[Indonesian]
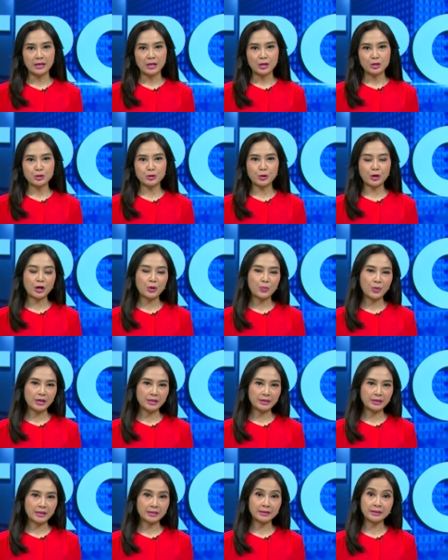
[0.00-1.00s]
Seorang
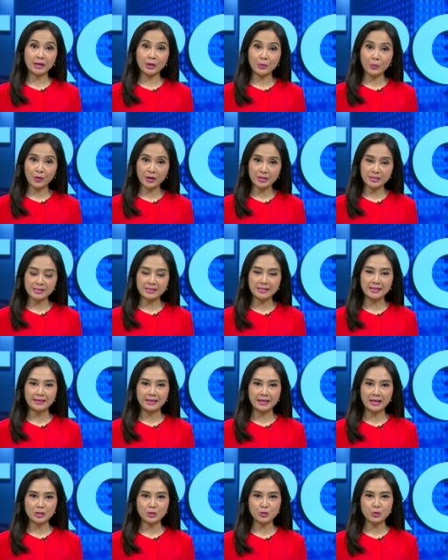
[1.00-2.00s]
wanita tewas di
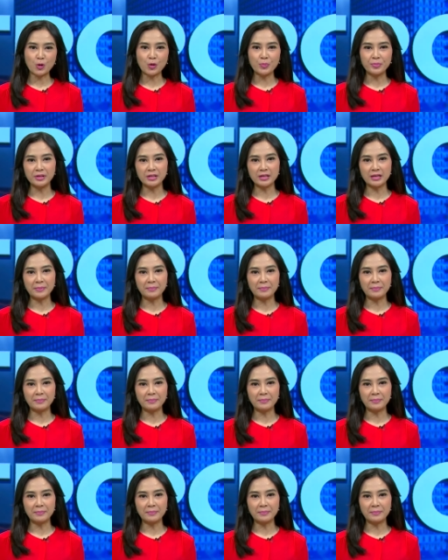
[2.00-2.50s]
tangan suaminya